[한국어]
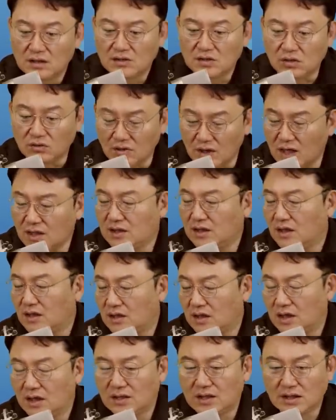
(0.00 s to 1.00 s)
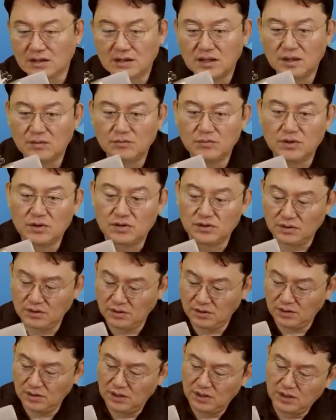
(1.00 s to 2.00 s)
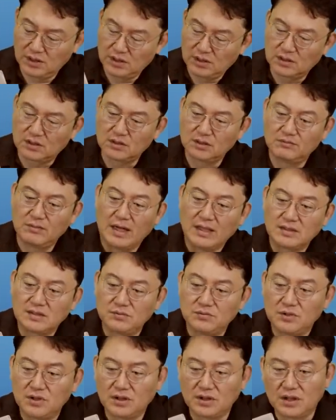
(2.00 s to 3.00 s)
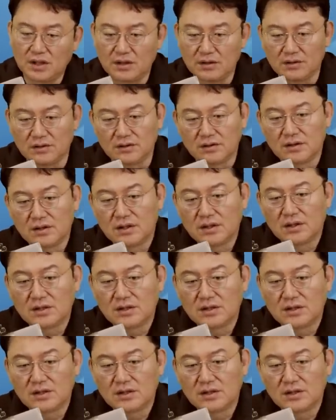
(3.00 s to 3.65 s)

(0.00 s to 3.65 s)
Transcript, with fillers: 정확하게 다시 한번 그 말씀드릴게요.